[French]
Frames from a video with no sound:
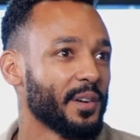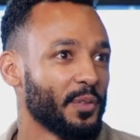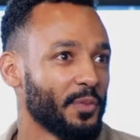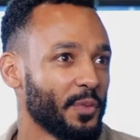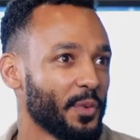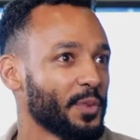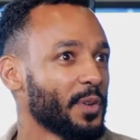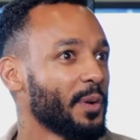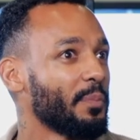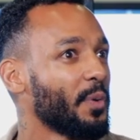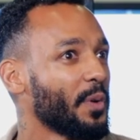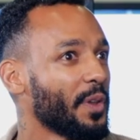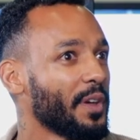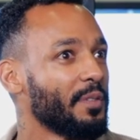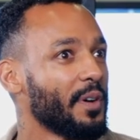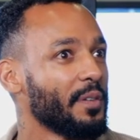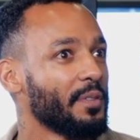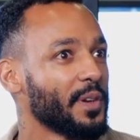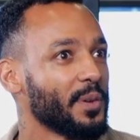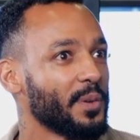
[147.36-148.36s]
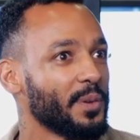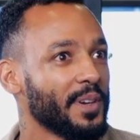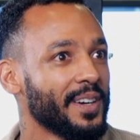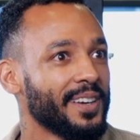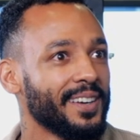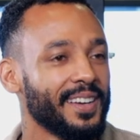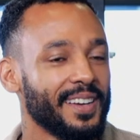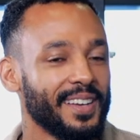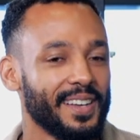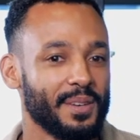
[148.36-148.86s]
un confrontant pour en avoir vécu
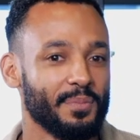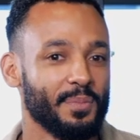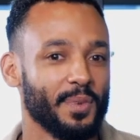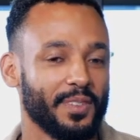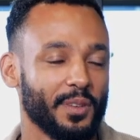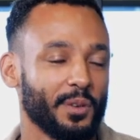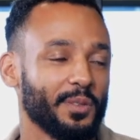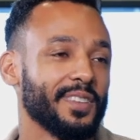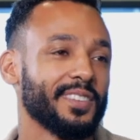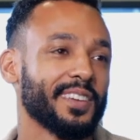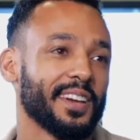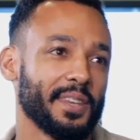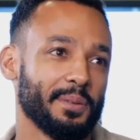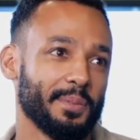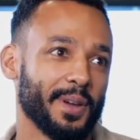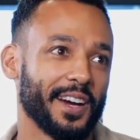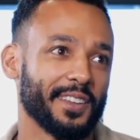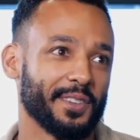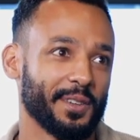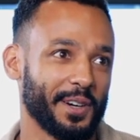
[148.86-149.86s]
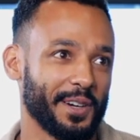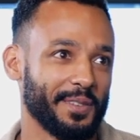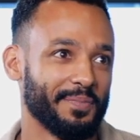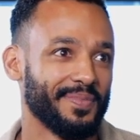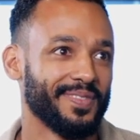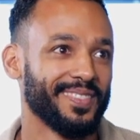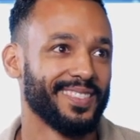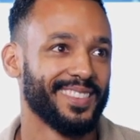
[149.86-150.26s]
un, mais c'est aussi très libérateur.